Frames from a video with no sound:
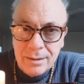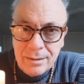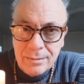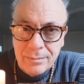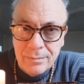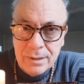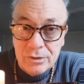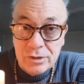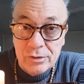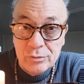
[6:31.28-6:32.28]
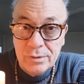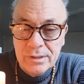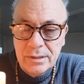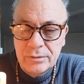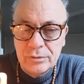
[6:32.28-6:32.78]
Mais Jésus
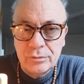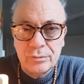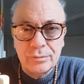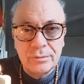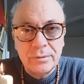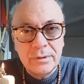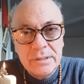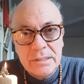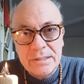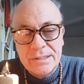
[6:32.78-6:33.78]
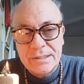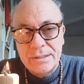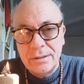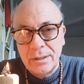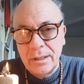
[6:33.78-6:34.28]
qui est Dieu, il
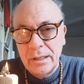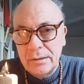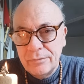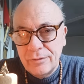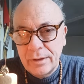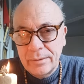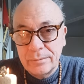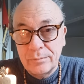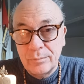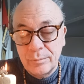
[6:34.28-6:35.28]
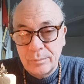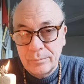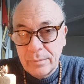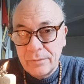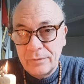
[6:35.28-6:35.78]
dit et il fait.
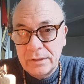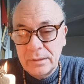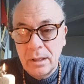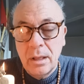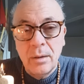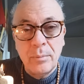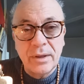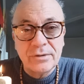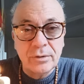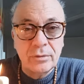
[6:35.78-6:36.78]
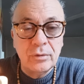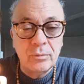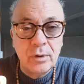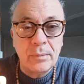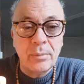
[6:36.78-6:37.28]
Ma vie, personne ne me
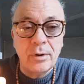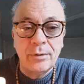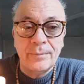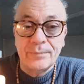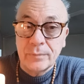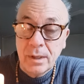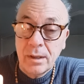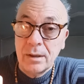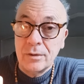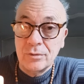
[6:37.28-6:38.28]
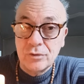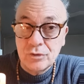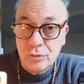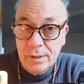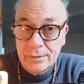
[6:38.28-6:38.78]
la prend,
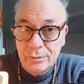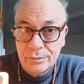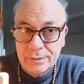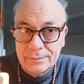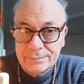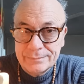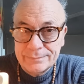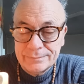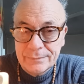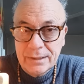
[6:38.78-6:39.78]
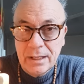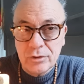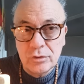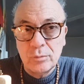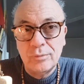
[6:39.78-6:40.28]
je la donne, car
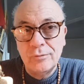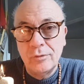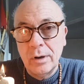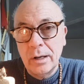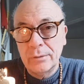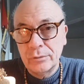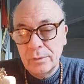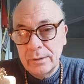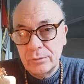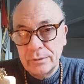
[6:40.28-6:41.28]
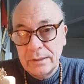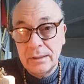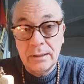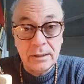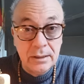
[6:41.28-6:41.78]
j'ai le pouvoir de la
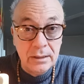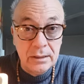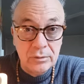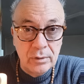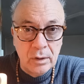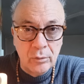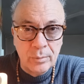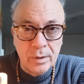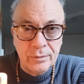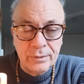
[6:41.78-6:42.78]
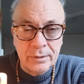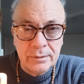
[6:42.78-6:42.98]
donner et de la reprendre.